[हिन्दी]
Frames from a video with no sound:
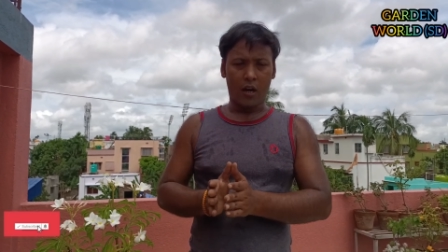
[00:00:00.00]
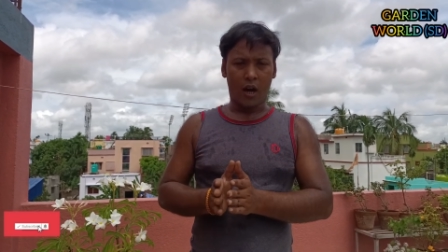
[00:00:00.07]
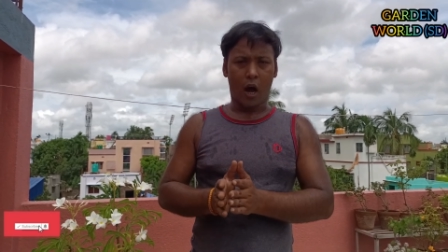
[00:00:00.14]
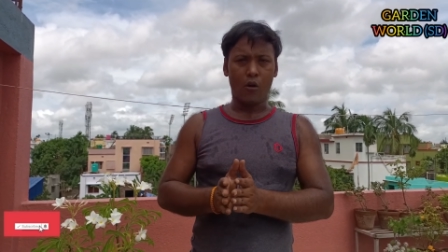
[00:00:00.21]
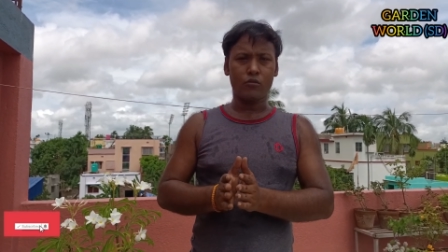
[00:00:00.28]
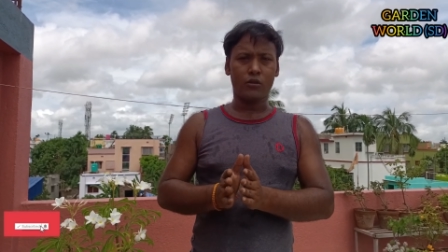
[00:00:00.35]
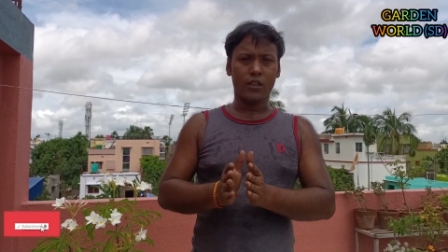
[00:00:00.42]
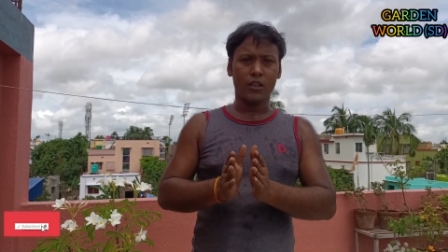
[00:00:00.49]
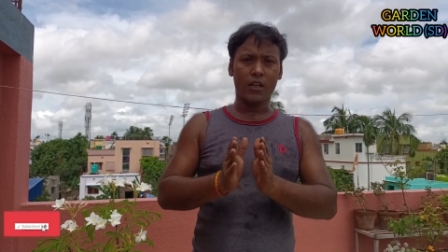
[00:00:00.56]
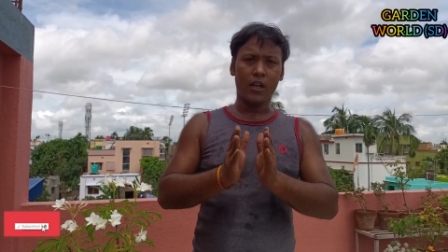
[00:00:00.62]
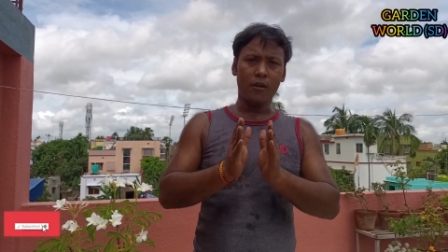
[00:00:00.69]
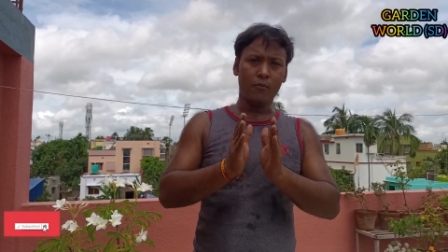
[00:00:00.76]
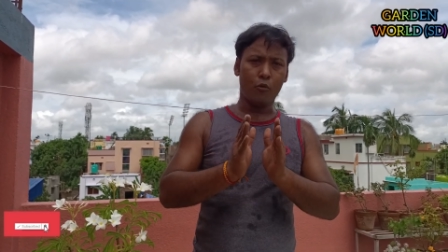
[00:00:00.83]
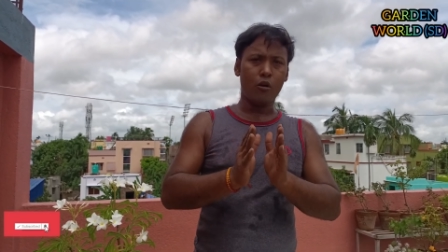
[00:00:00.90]
काउंटिंग
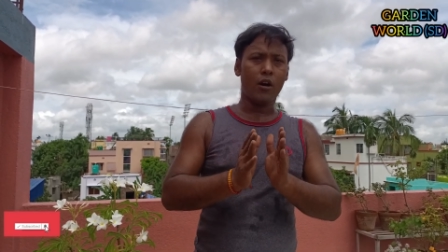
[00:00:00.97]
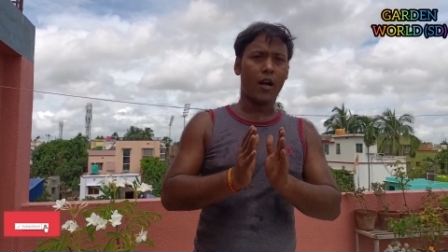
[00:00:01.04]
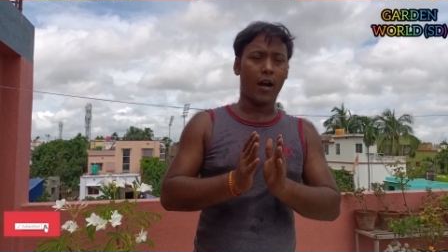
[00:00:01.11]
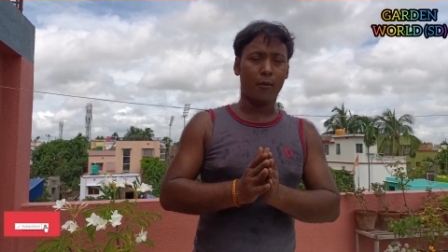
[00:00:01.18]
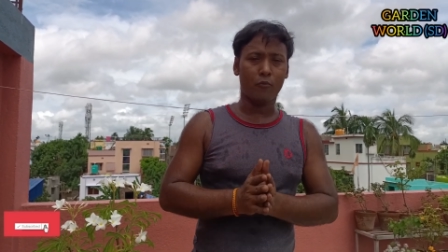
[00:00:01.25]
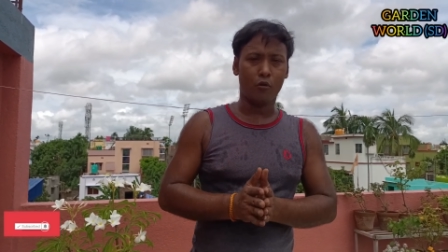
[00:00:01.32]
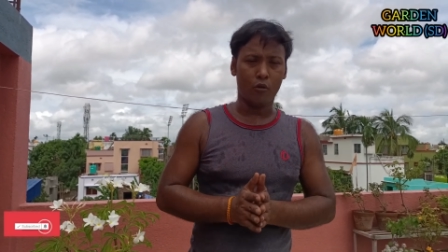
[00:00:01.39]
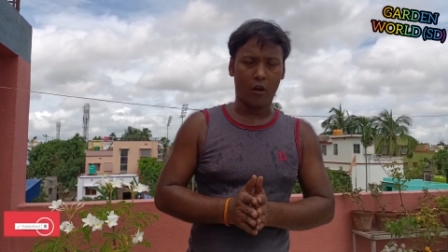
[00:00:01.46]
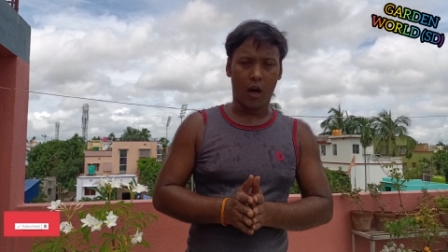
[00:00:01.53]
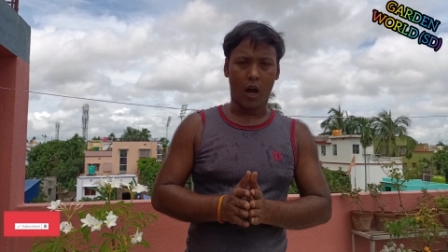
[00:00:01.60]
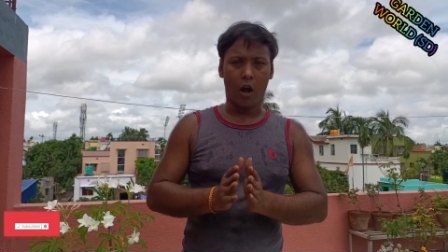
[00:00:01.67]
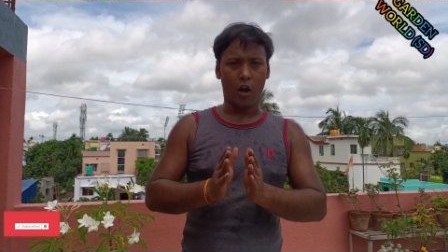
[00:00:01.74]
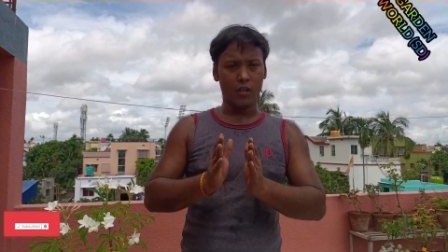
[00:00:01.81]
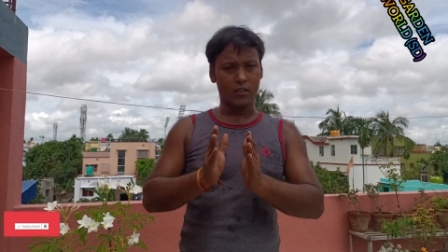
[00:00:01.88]
है वो कम होगा
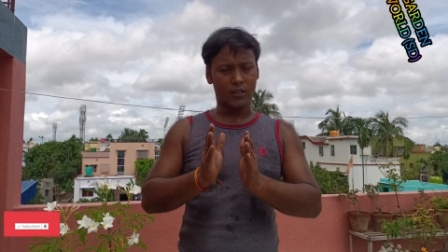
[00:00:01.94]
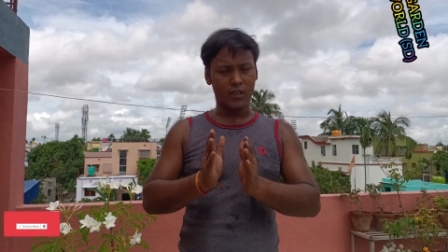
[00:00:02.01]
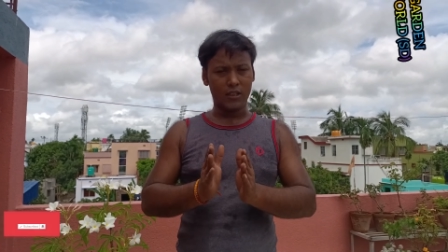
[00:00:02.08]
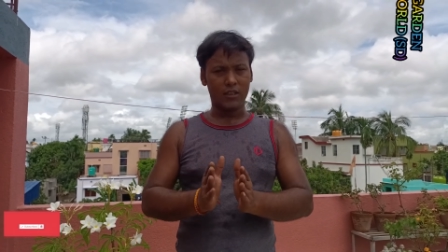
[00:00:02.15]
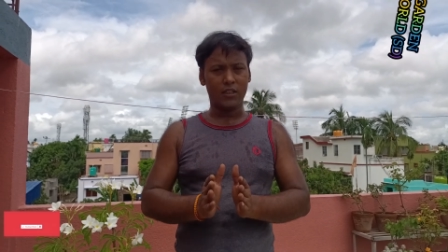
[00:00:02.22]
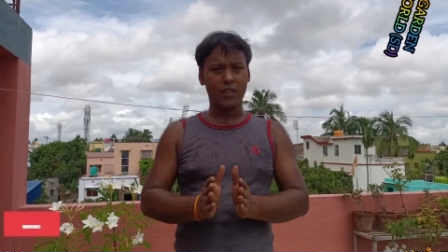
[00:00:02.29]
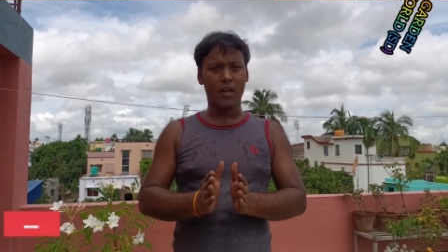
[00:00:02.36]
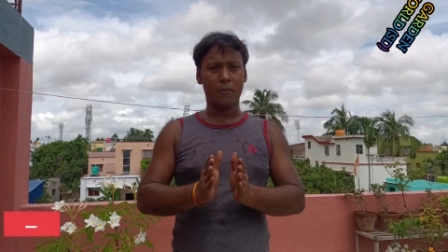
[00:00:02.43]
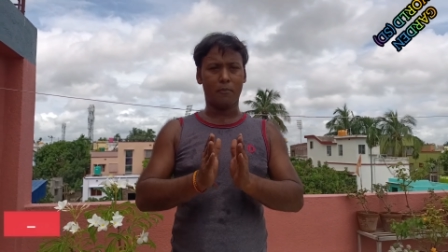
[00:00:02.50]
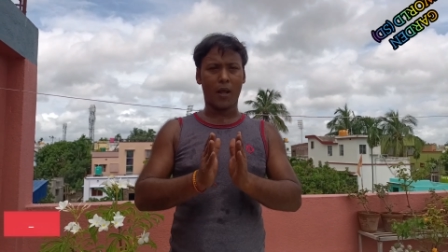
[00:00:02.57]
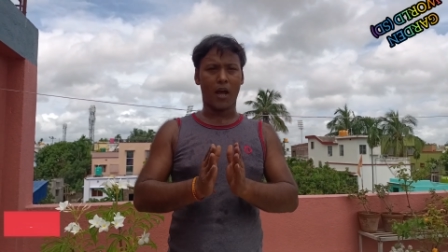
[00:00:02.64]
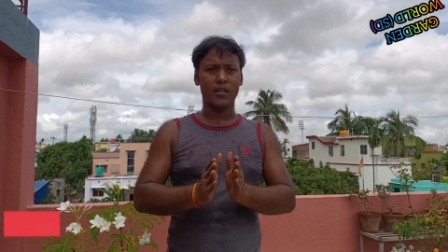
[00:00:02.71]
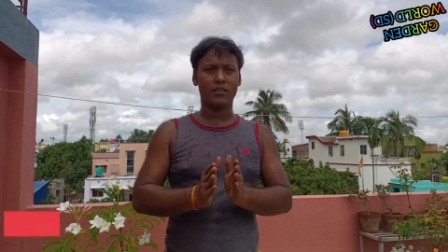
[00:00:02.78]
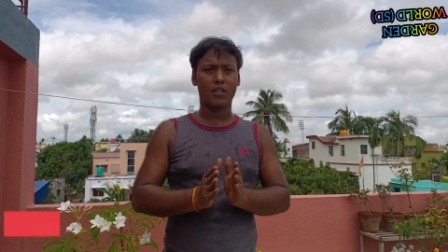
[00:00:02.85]
और जितना
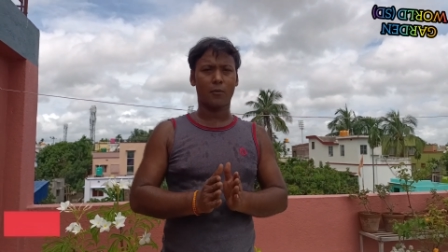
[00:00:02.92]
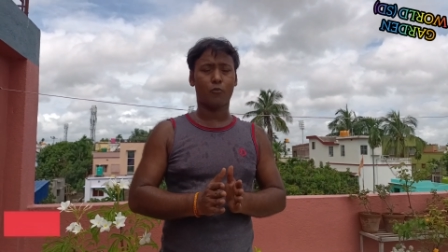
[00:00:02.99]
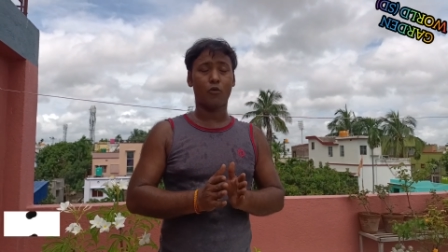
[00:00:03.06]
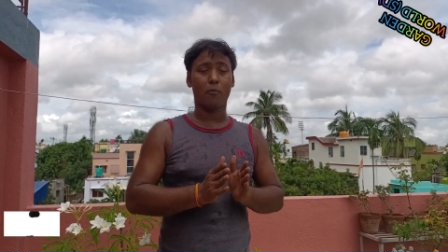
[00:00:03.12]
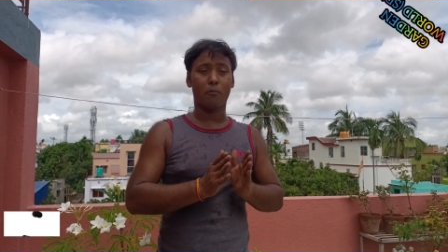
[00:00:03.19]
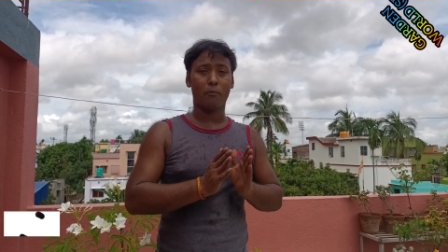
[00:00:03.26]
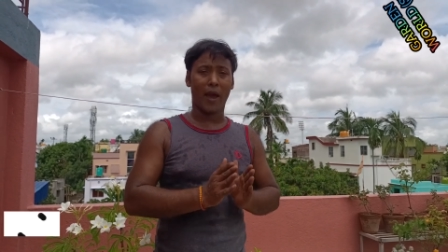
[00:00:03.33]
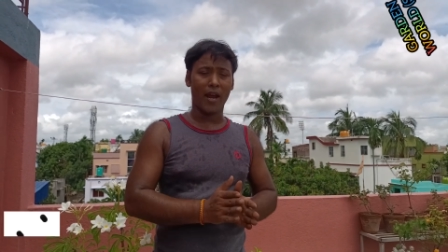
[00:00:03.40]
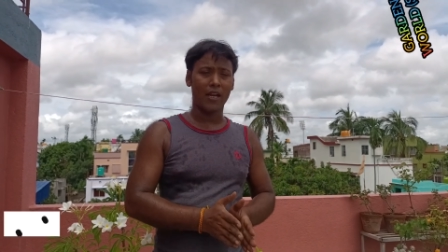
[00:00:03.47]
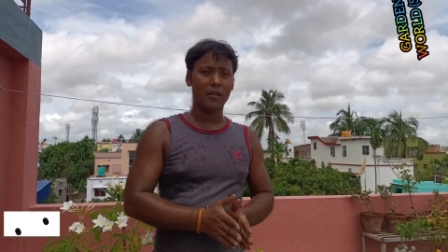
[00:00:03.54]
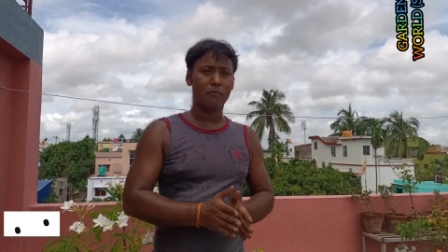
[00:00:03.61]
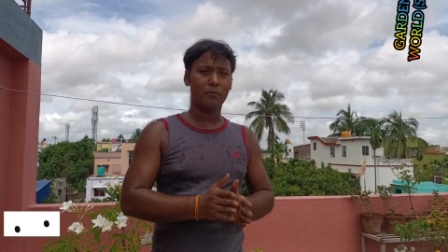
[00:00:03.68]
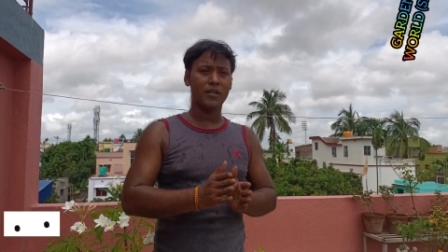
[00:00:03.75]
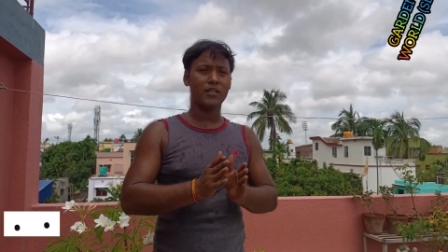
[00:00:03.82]
ब्रांच आपको
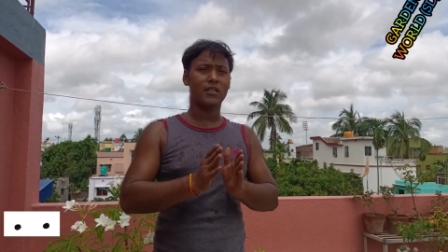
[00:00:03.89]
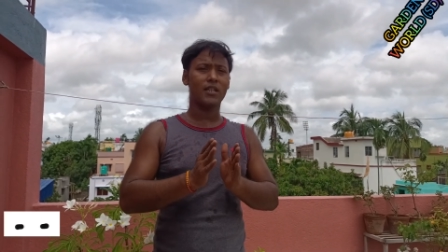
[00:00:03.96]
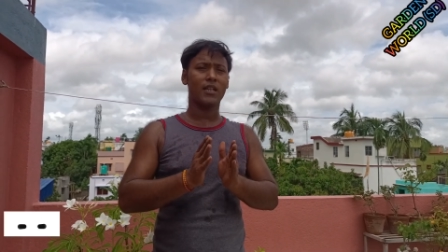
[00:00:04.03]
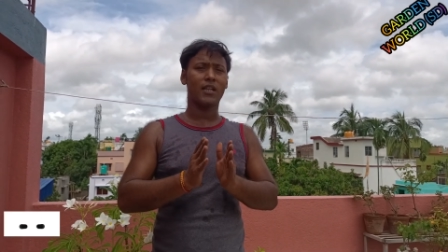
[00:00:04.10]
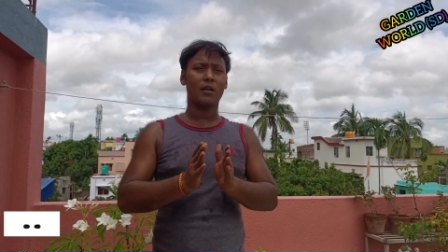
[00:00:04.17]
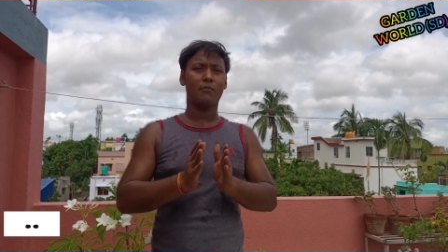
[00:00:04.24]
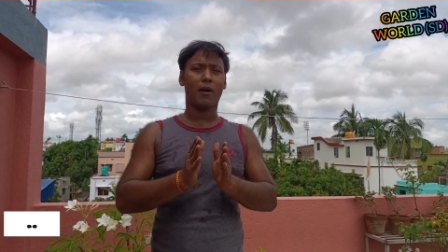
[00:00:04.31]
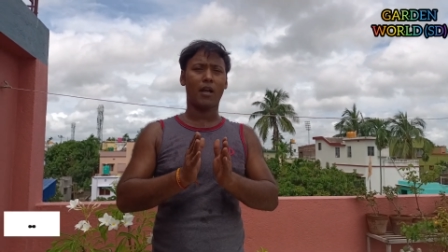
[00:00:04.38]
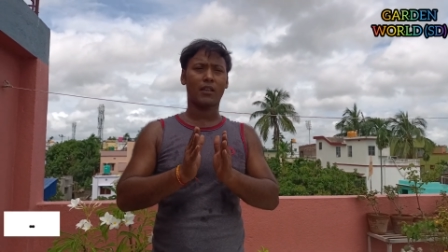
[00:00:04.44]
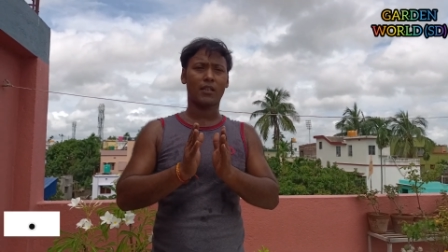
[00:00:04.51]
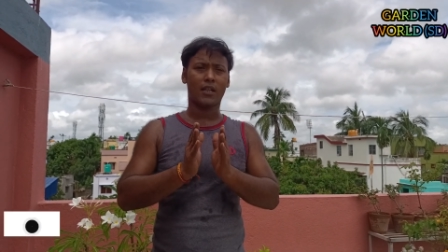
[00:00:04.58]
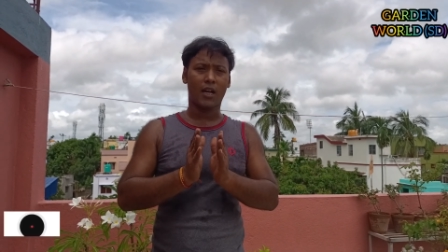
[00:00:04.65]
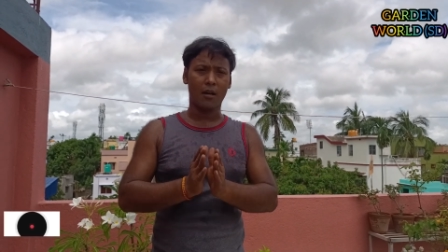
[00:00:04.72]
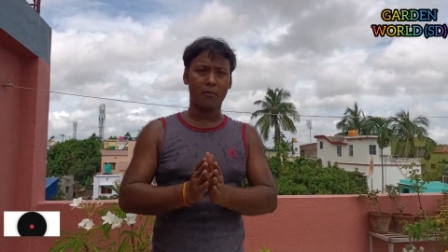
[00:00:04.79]
पहली पिंचिंग के
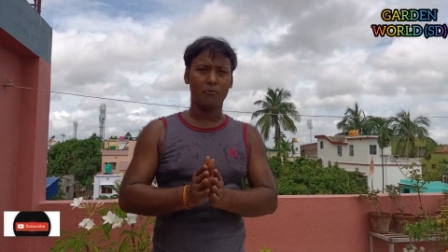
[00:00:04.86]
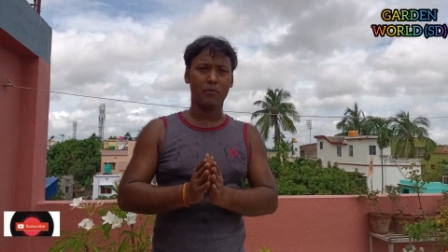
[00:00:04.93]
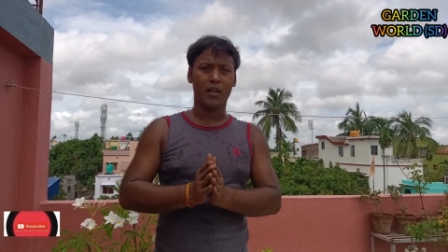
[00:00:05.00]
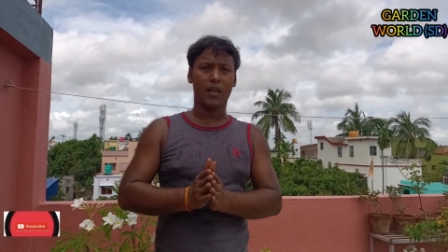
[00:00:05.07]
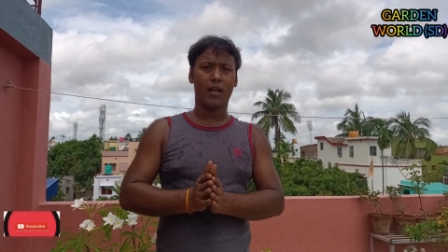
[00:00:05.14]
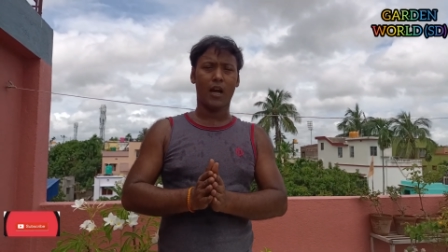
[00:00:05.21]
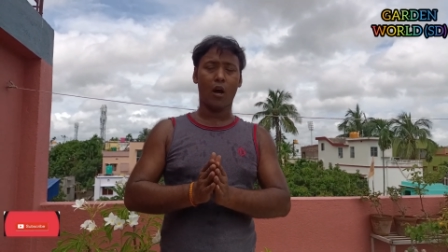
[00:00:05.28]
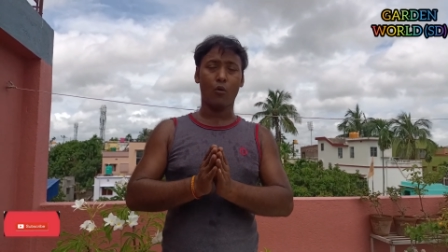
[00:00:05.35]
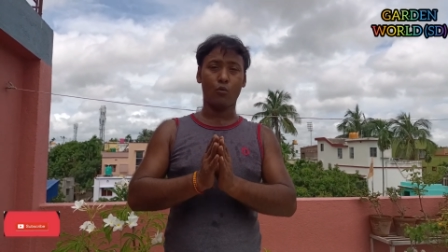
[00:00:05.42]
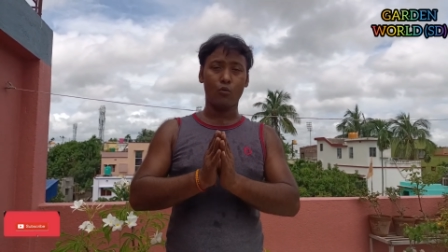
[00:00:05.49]
बाद कम मिलेगा